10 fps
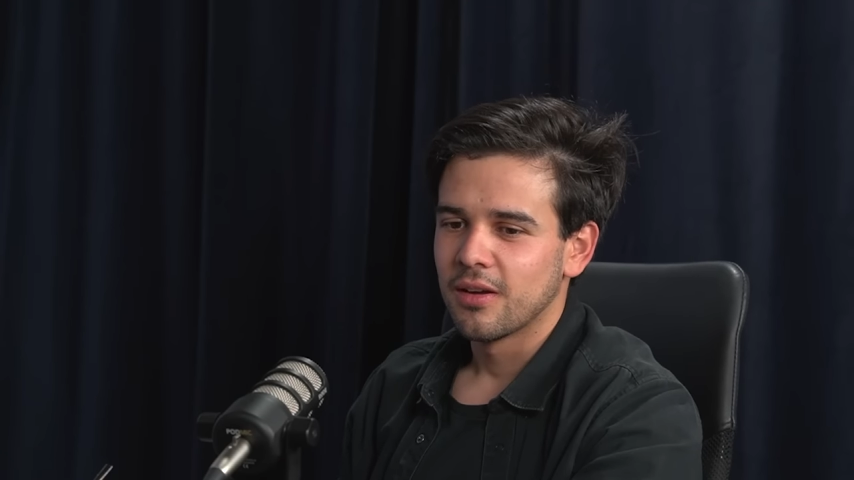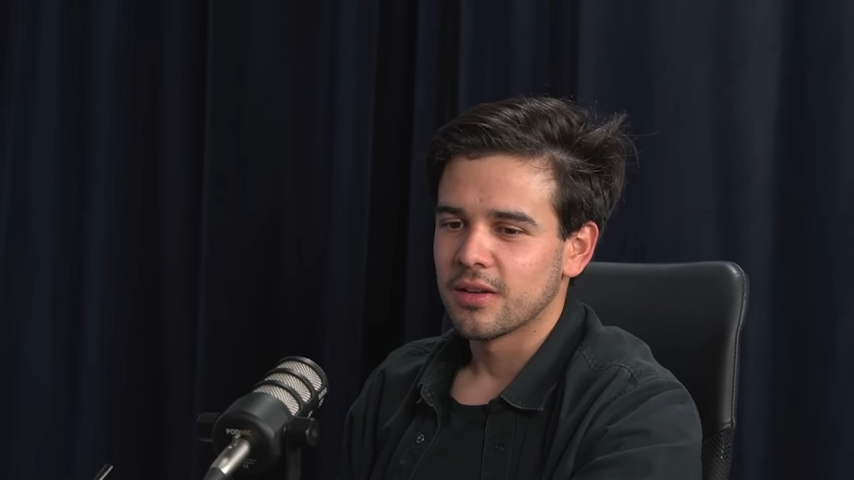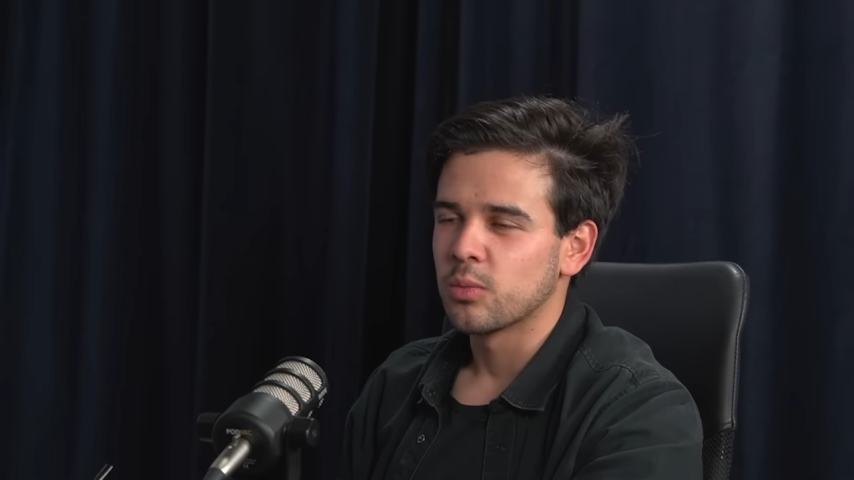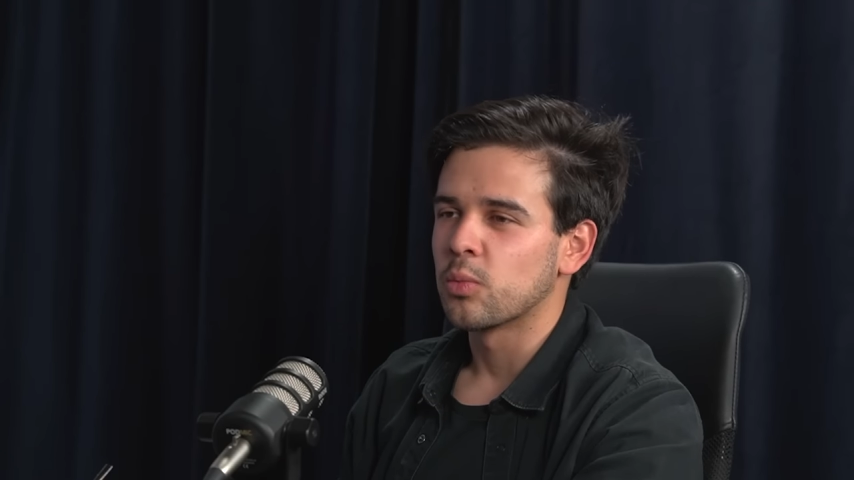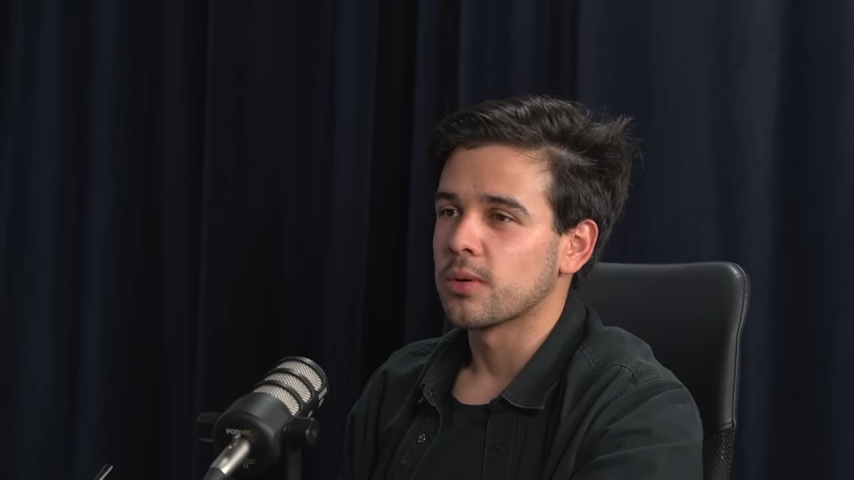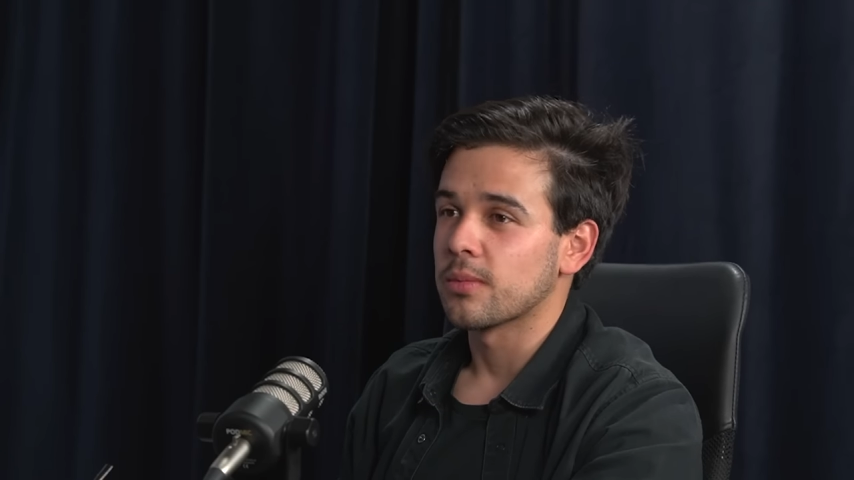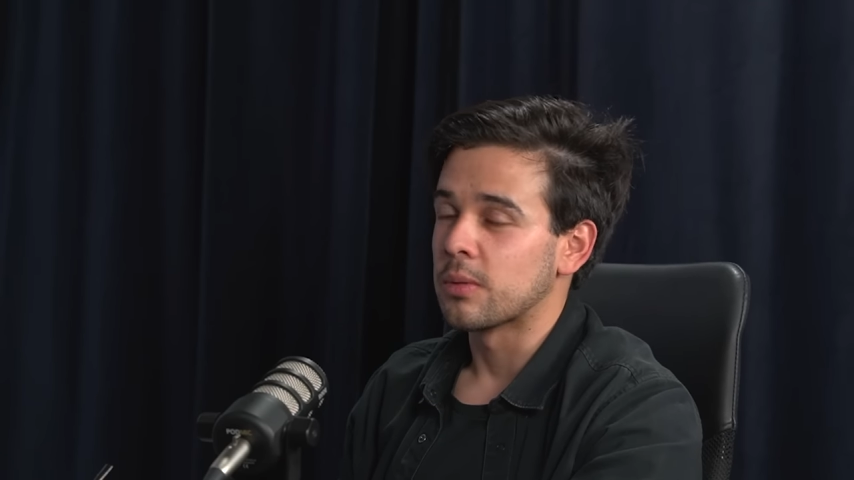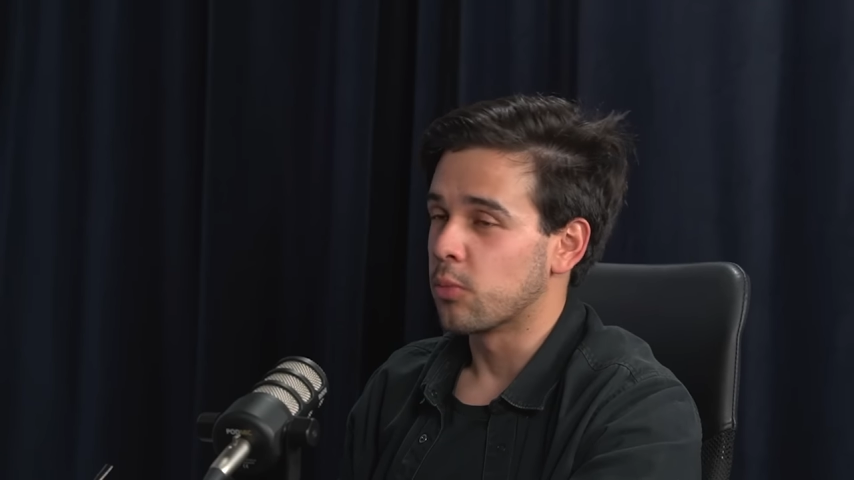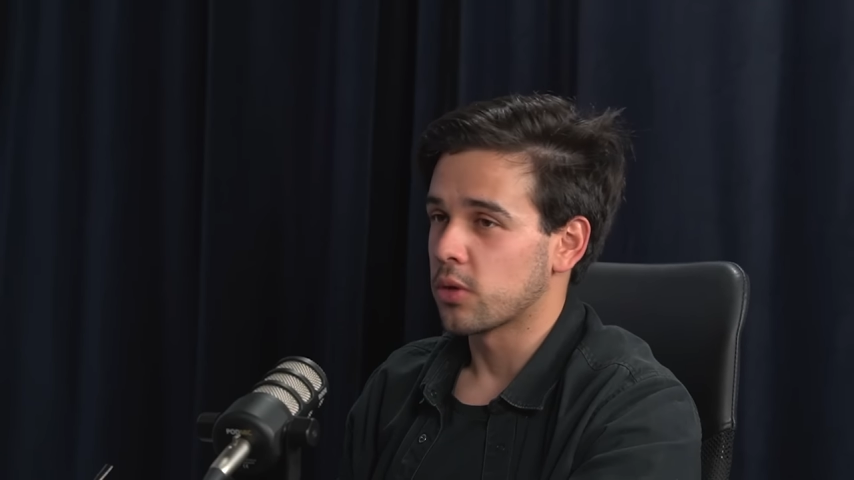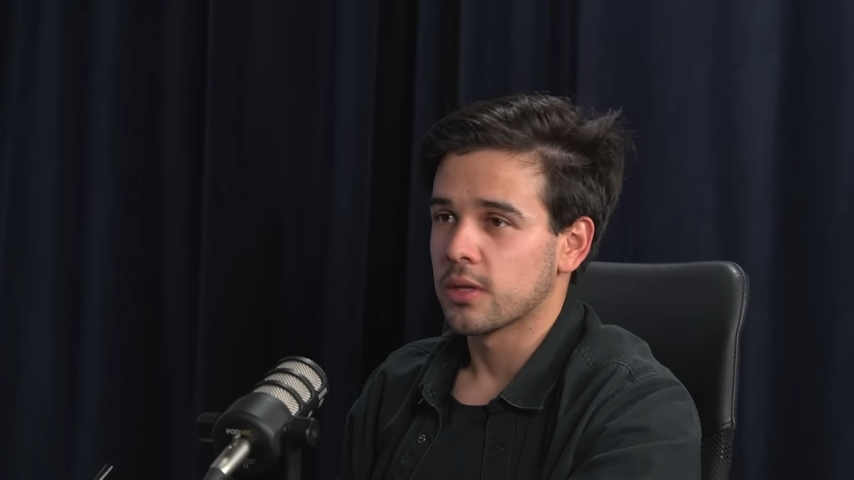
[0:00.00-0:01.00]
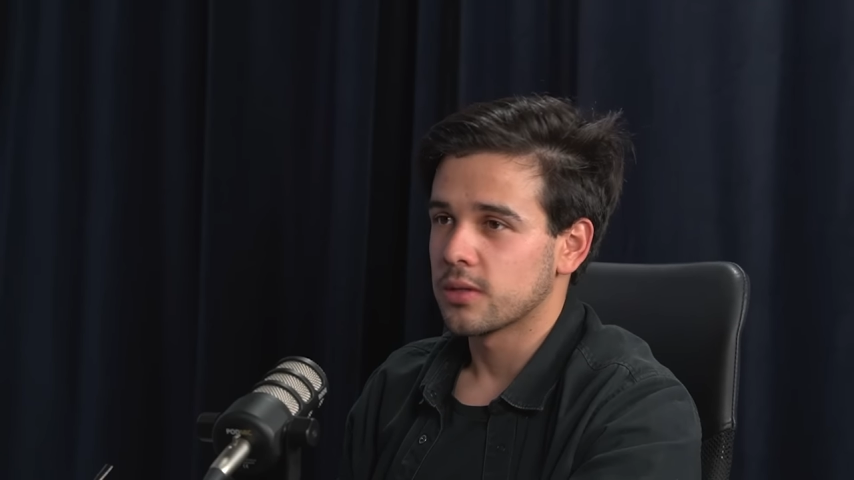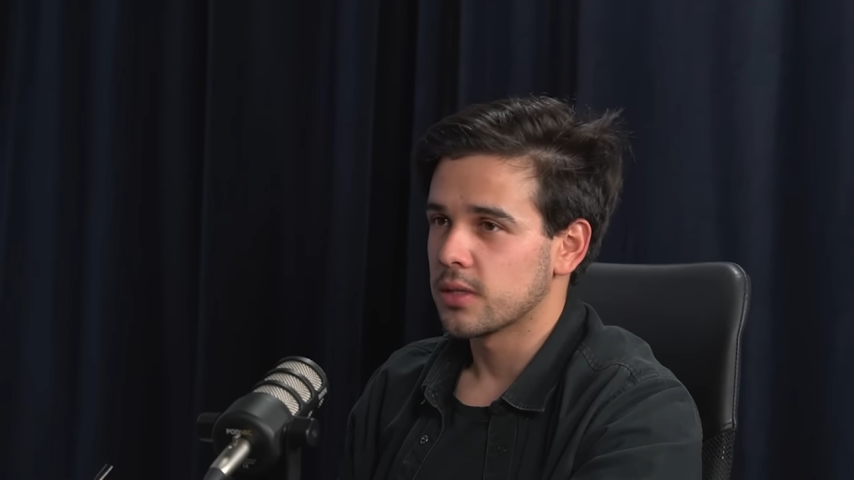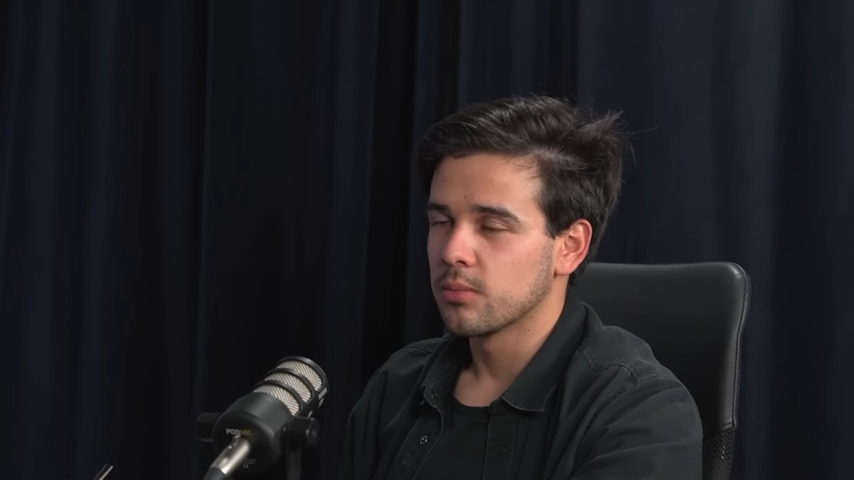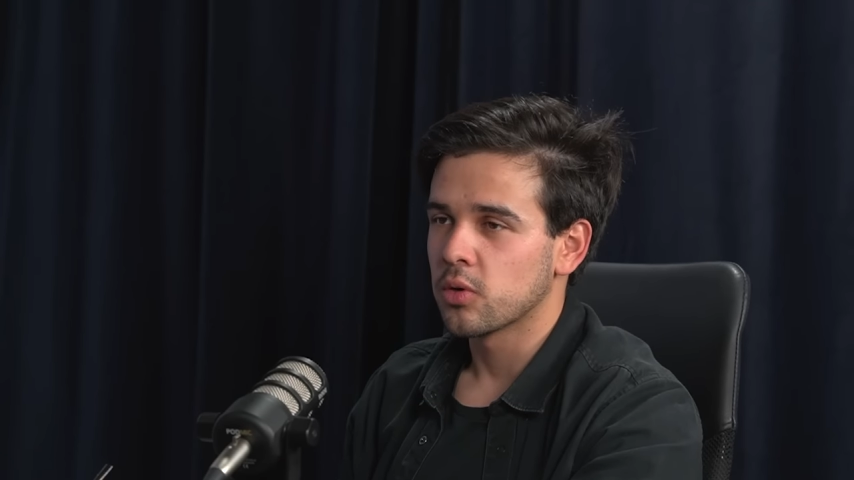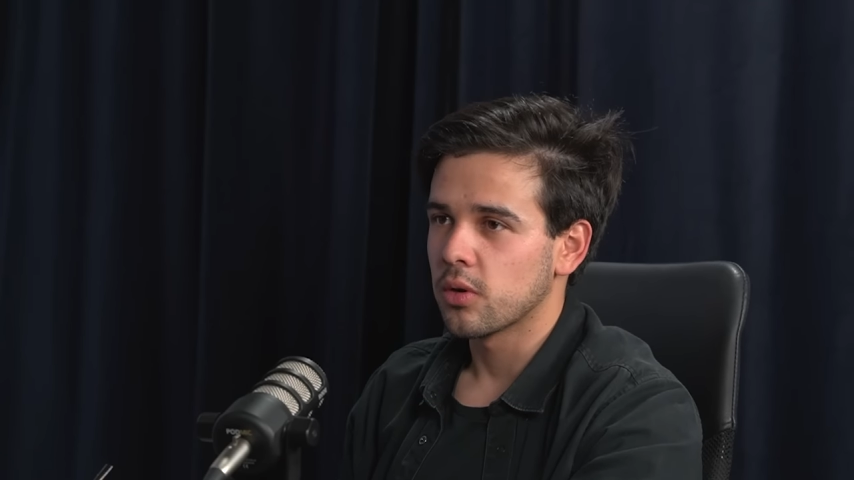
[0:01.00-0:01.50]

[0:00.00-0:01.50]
es importantísimo.